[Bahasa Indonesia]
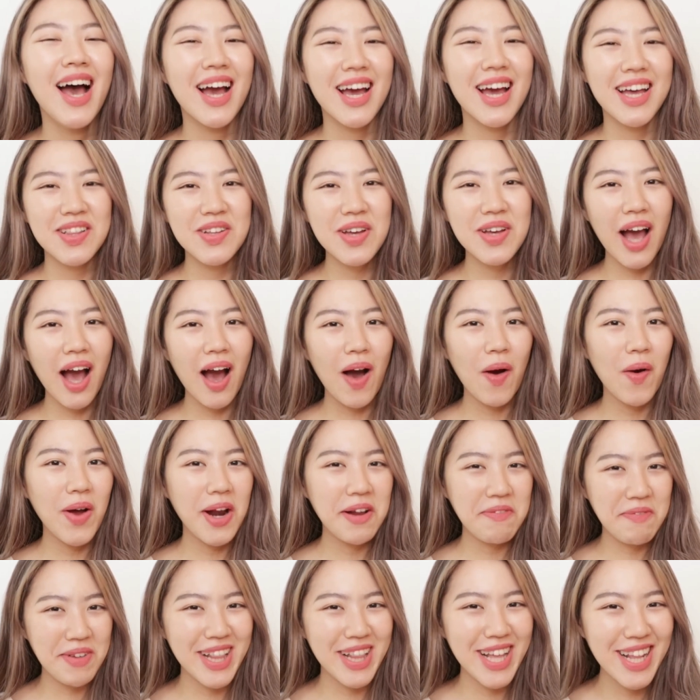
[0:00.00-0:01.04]
Itu yang aku
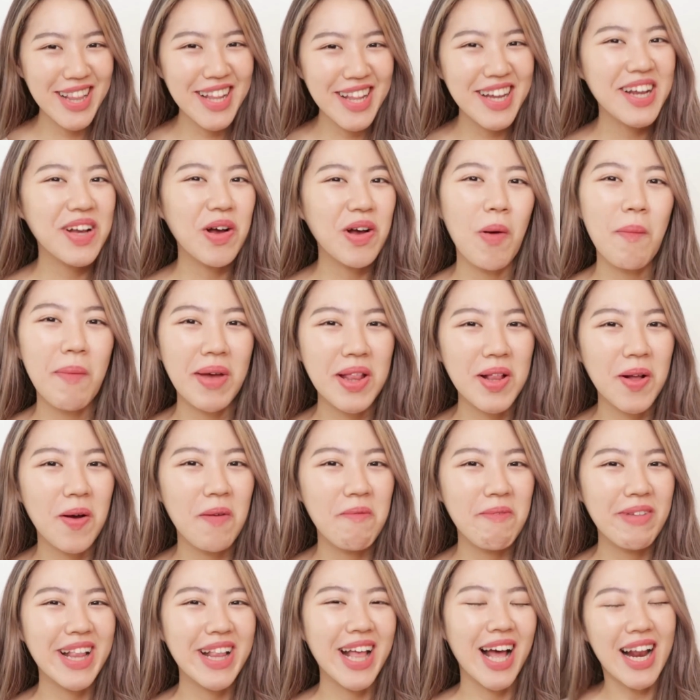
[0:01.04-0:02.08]
dapetin dari
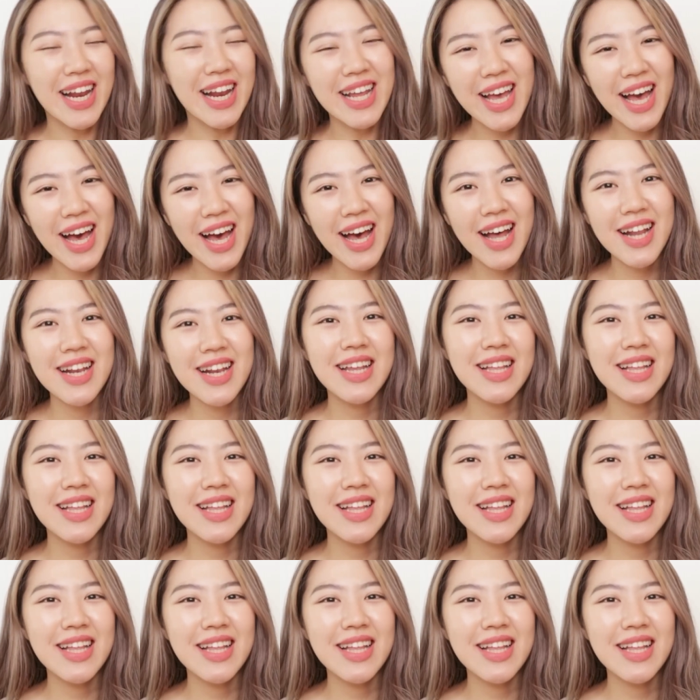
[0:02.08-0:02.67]
komen-komen kalian